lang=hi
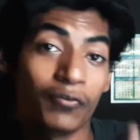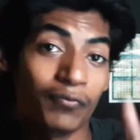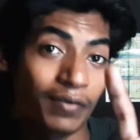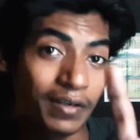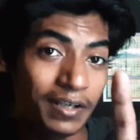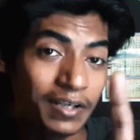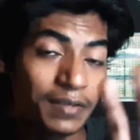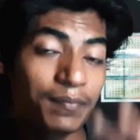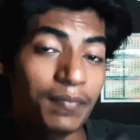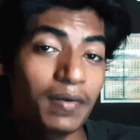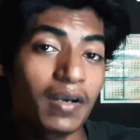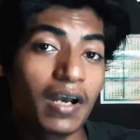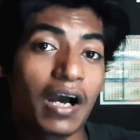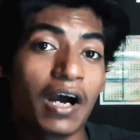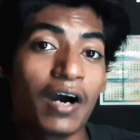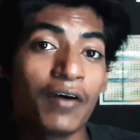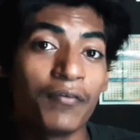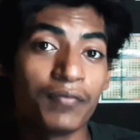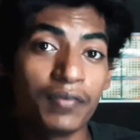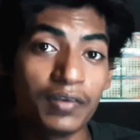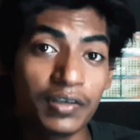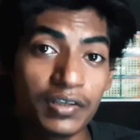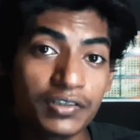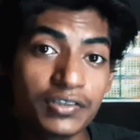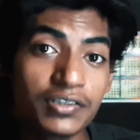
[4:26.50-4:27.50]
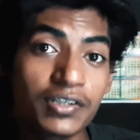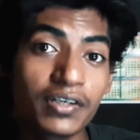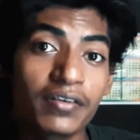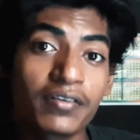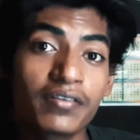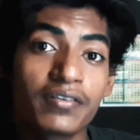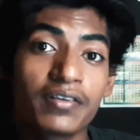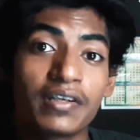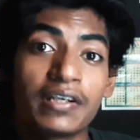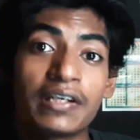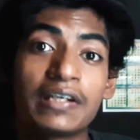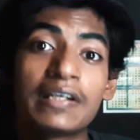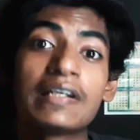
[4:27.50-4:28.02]
और वहीं पे
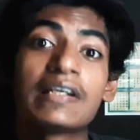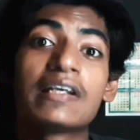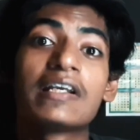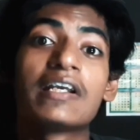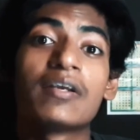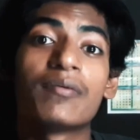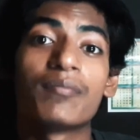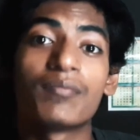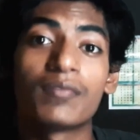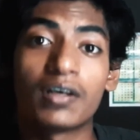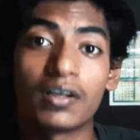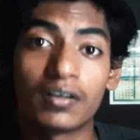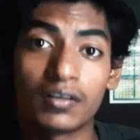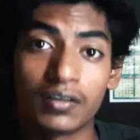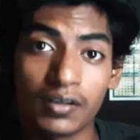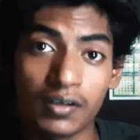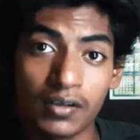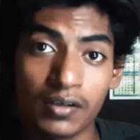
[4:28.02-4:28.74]
अवेंजर्स इन गेम का